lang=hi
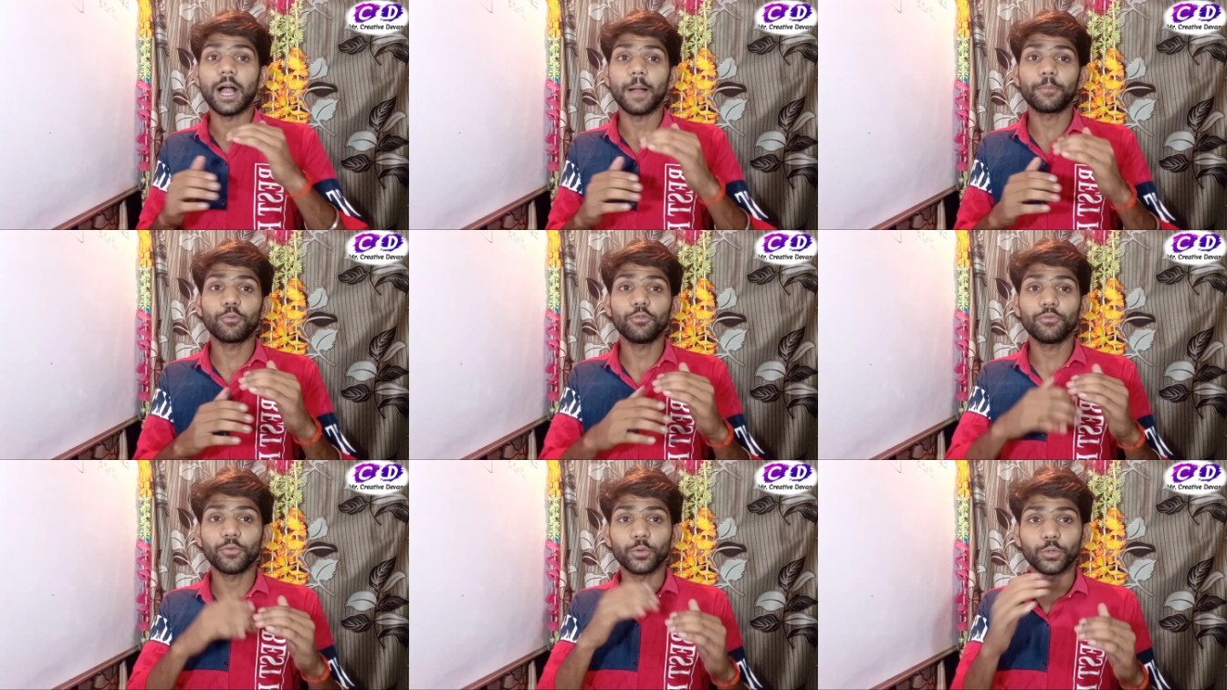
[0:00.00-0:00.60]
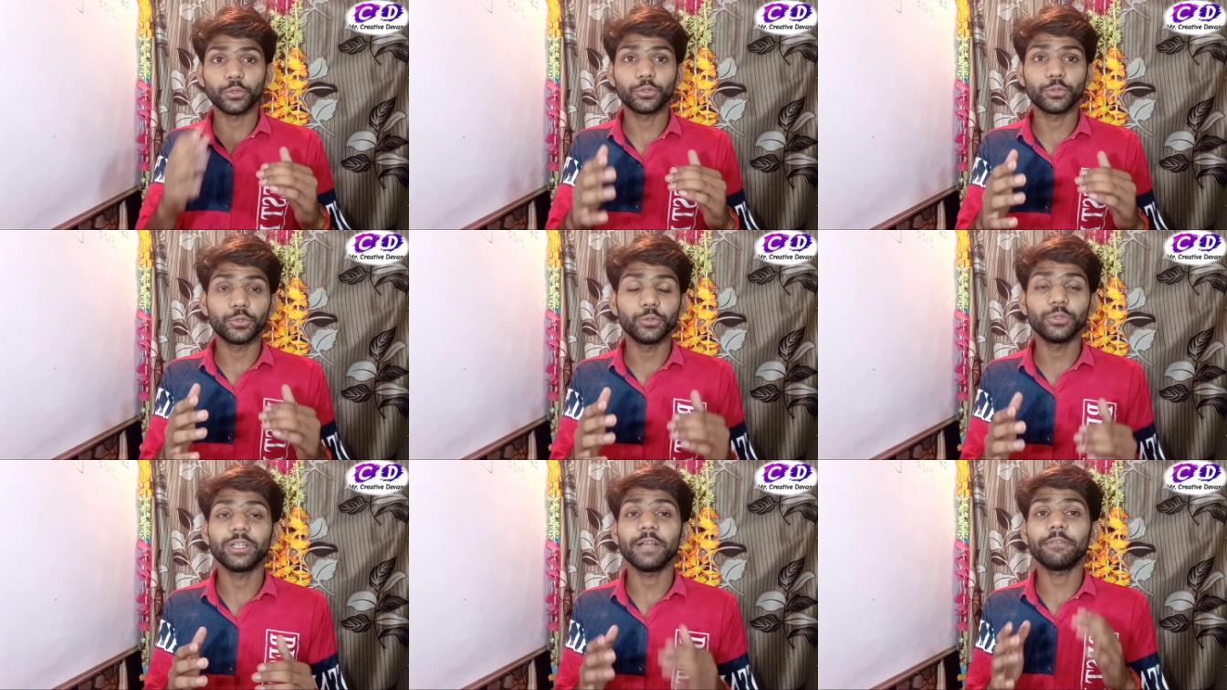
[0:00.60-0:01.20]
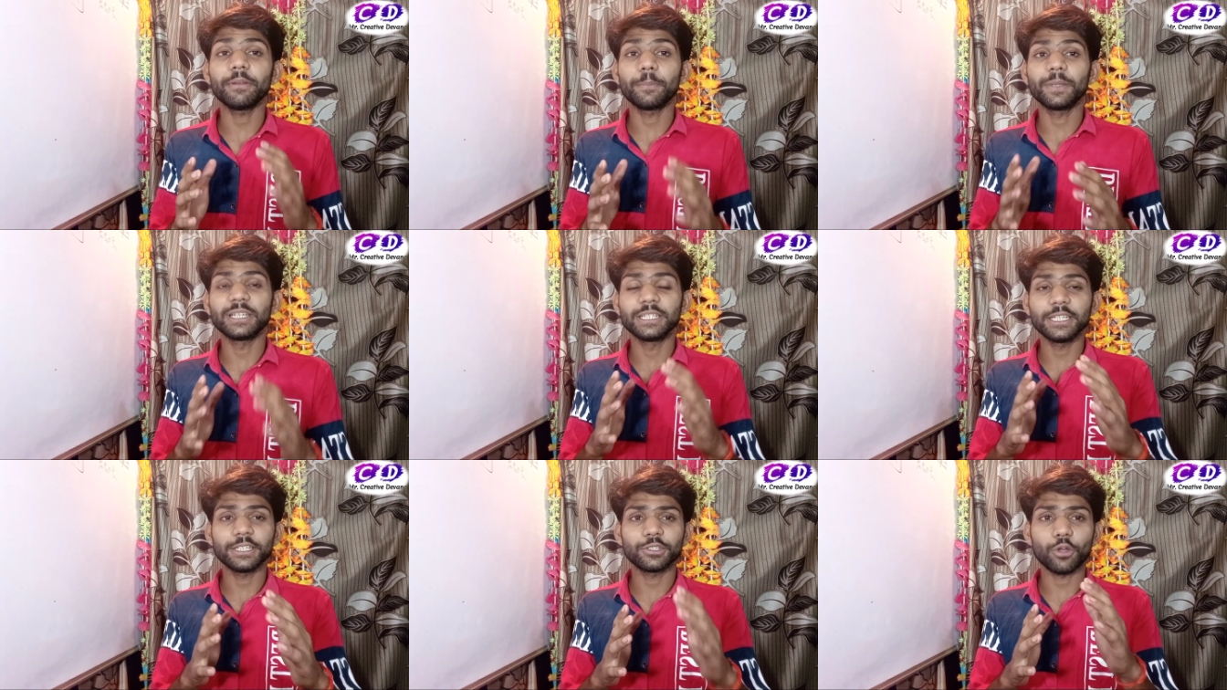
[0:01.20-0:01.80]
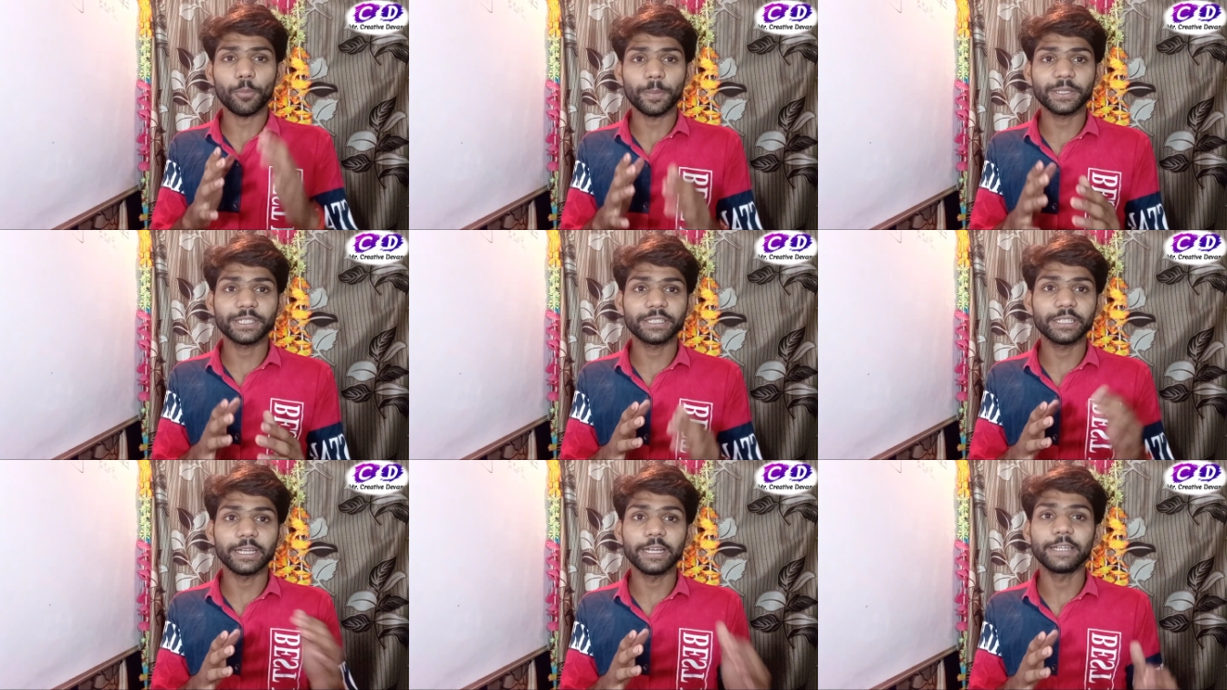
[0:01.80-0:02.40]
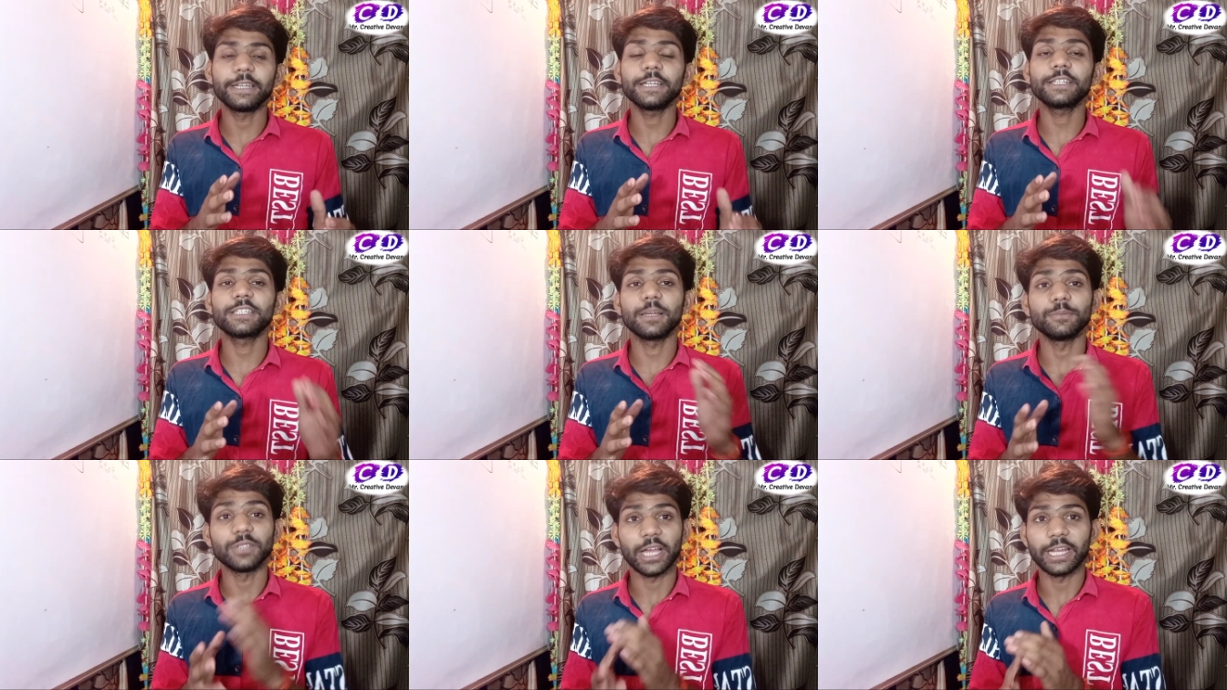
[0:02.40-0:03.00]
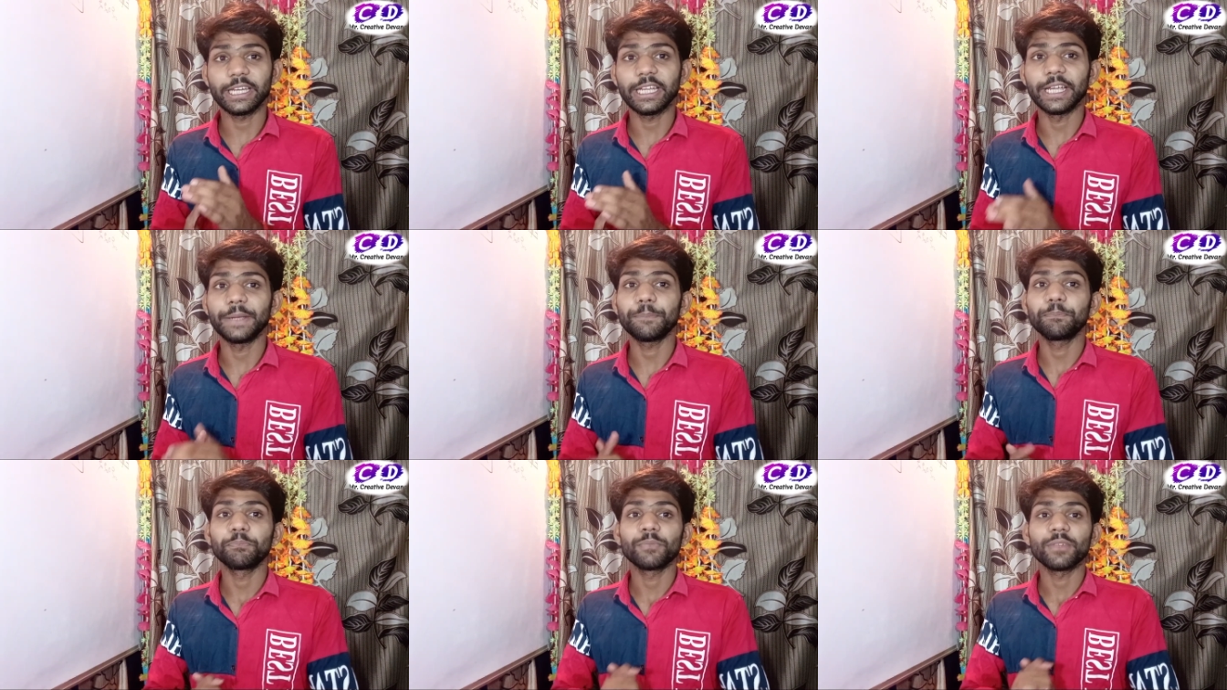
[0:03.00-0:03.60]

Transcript: आपको फ़ोटो स्टूडियो या फिर बिजनेस टॉपिक से रिलेटेड समझानी है